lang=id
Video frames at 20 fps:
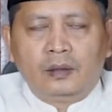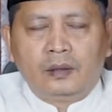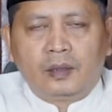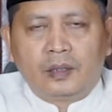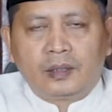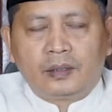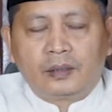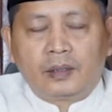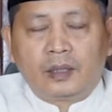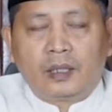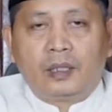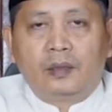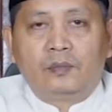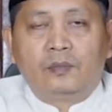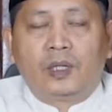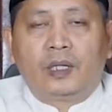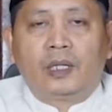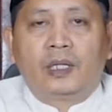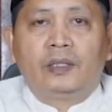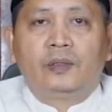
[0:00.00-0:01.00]

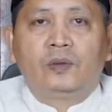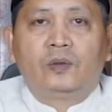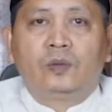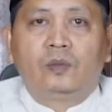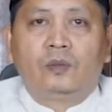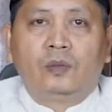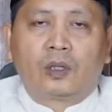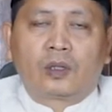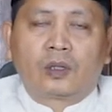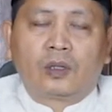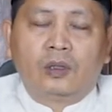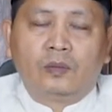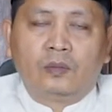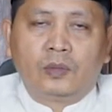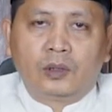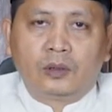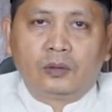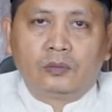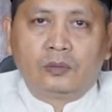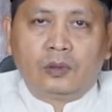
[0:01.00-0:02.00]
Assalamualaikum
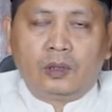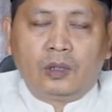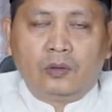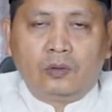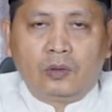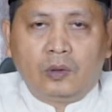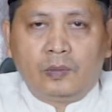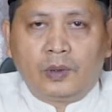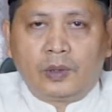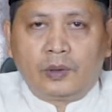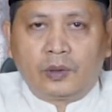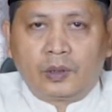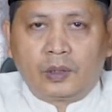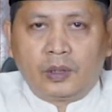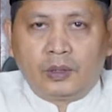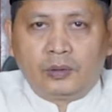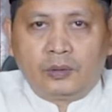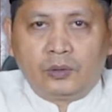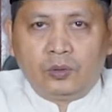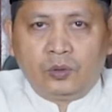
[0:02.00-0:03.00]
warahmatullahi
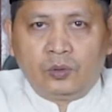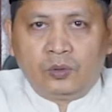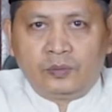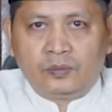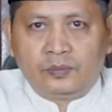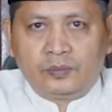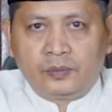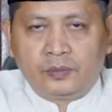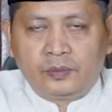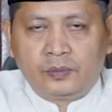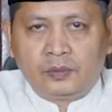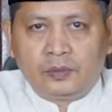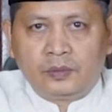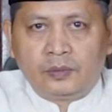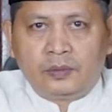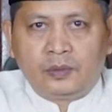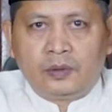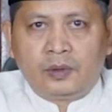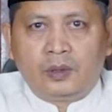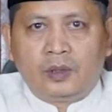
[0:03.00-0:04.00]
wabarakatuh
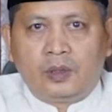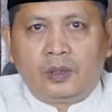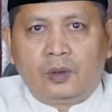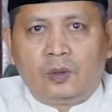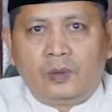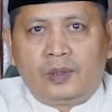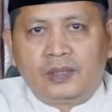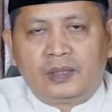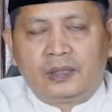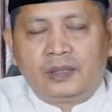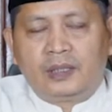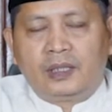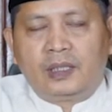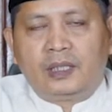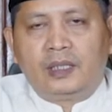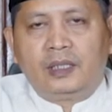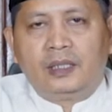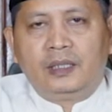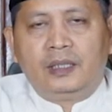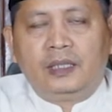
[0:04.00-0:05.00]
Wasa
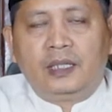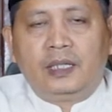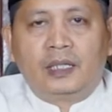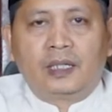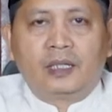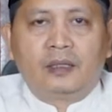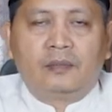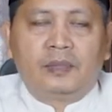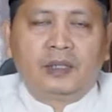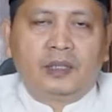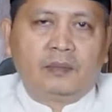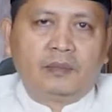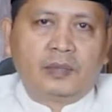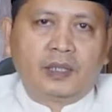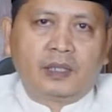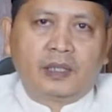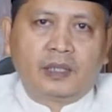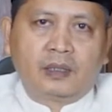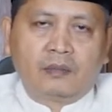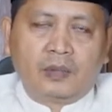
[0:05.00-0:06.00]
kali ini akan
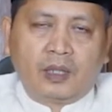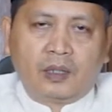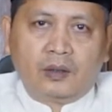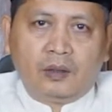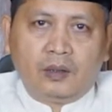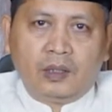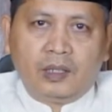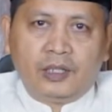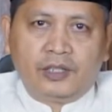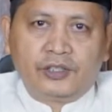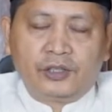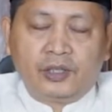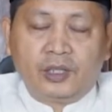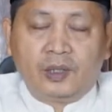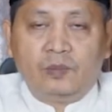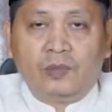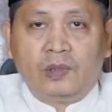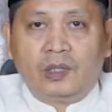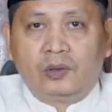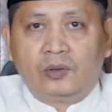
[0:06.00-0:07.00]
menyampaikan makalah
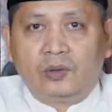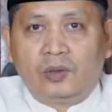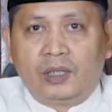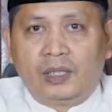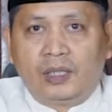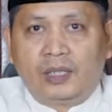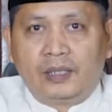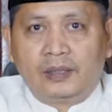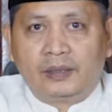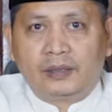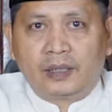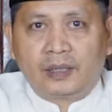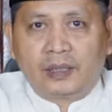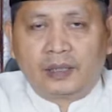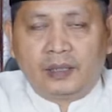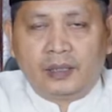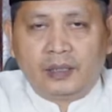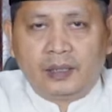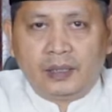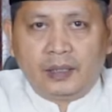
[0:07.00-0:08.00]
Syekh Ibn Atu'illah
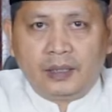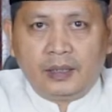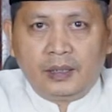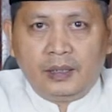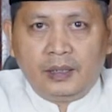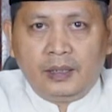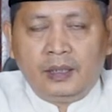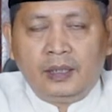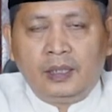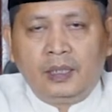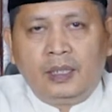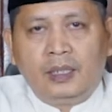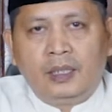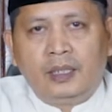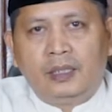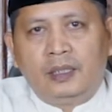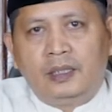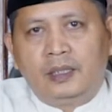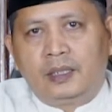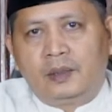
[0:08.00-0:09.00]
As-Sakandari
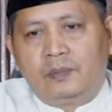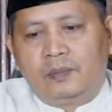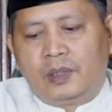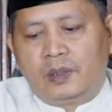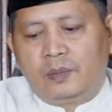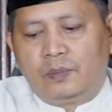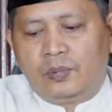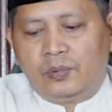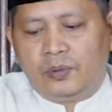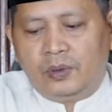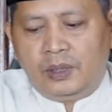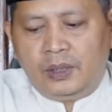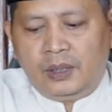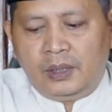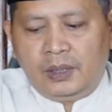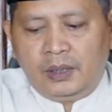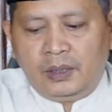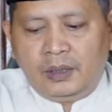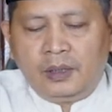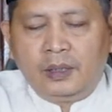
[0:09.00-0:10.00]
yang
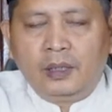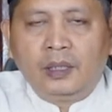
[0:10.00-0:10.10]
berbunyi